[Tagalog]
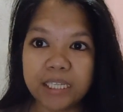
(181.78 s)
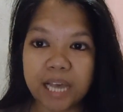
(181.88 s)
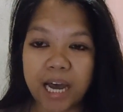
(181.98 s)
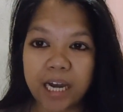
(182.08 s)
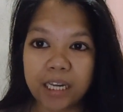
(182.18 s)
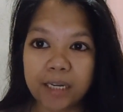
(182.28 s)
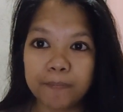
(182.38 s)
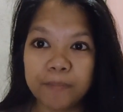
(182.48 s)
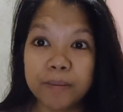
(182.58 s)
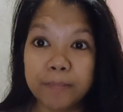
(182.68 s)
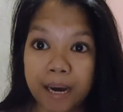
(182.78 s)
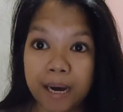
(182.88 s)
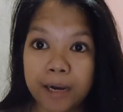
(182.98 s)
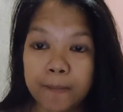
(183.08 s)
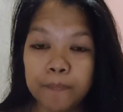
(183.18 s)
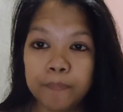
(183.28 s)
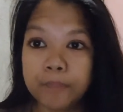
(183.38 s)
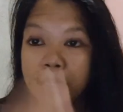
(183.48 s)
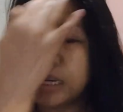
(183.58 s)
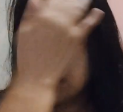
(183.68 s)
sa akin, iba.
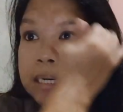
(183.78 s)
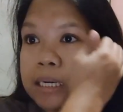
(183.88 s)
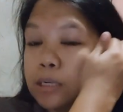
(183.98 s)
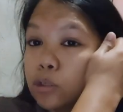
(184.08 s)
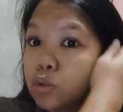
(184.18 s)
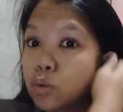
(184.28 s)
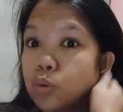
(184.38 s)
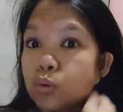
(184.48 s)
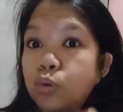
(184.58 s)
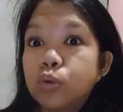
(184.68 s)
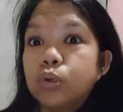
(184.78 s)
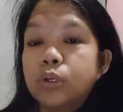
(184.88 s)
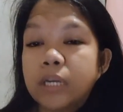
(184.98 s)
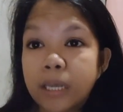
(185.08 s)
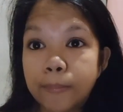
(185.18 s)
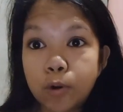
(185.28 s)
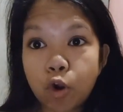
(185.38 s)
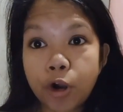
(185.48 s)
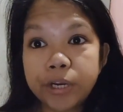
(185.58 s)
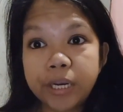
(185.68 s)
So,
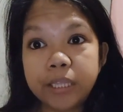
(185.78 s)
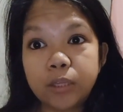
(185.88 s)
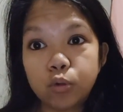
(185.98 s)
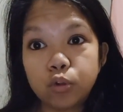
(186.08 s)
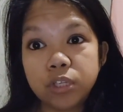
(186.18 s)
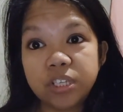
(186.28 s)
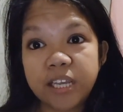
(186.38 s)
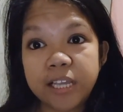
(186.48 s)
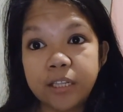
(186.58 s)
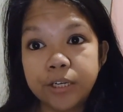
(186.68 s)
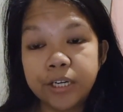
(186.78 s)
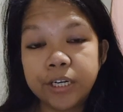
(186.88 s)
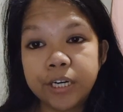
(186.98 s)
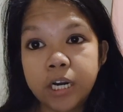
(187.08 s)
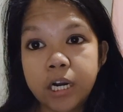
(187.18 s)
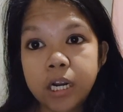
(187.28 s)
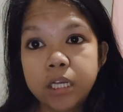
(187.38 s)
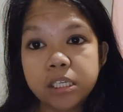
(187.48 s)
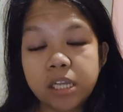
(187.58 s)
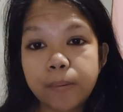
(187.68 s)
nakipag-coordinate ako dun sa seller.
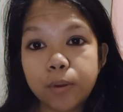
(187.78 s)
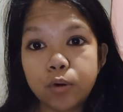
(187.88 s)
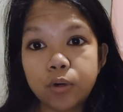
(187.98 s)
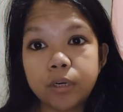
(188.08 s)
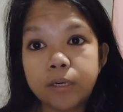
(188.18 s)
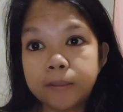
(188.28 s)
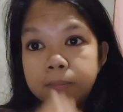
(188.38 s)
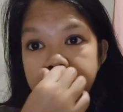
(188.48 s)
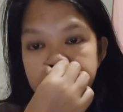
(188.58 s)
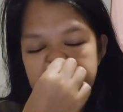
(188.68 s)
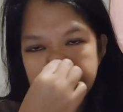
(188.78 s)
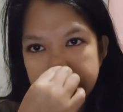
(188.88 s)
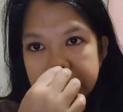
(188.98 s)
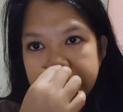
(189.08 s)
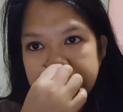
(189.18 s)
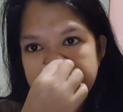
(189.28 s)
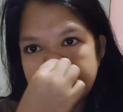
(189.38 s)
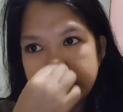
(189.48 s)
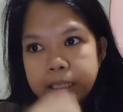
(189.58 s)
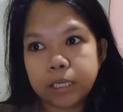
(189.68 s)
Sabi ko, um,
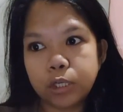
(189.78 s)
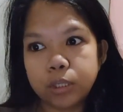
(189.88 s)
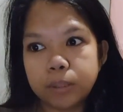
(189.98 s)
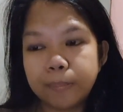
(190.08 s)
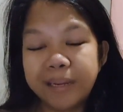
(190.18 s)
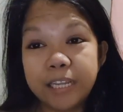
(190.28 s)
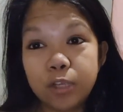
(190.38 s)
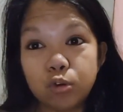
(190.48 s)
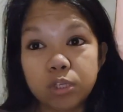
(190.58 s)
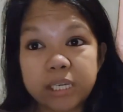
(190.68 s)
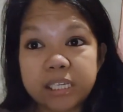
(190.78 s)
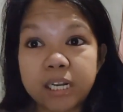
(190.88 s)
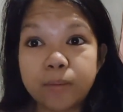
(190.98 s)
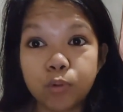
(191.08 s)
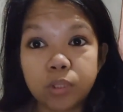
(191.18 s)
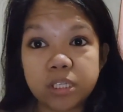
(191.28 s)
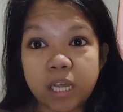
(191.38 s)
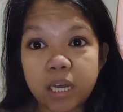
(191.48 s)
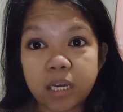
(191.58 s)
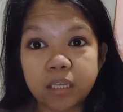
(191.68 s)
mali yung size na napunta
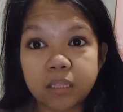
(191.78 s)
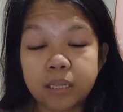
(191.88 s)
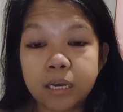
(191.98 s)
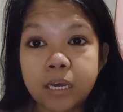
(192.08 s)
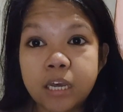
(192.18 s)
sa akin.